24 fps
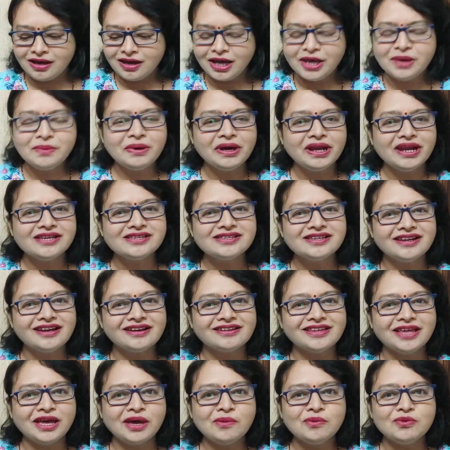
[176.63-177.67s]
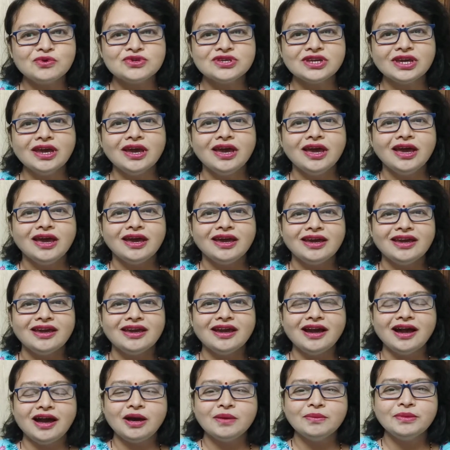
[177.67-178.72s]
कई बार ऐसे लगता है मुझे
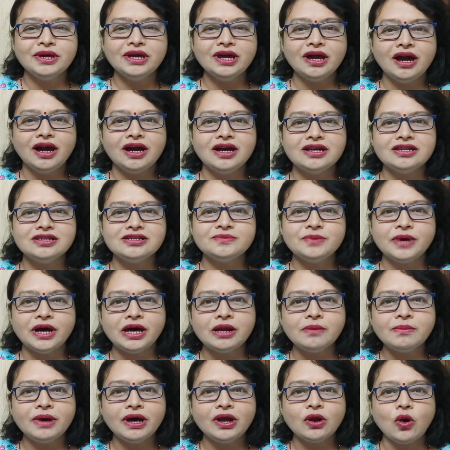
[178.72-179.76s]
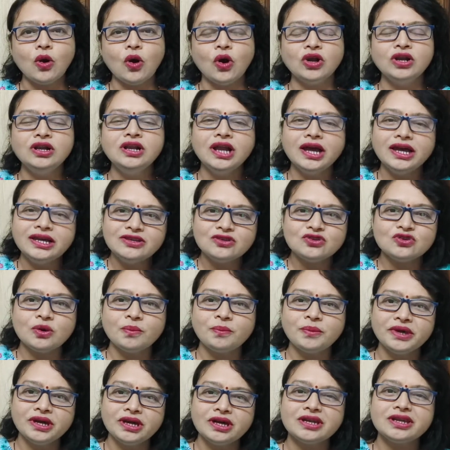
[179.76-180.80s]
कि हमें हर हर बार ऑनलाइन
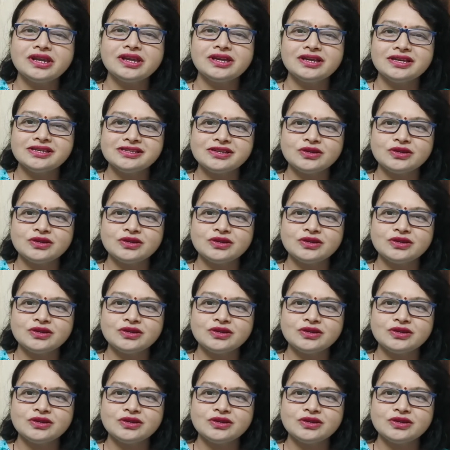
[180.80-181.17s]
शॉपिंग करने की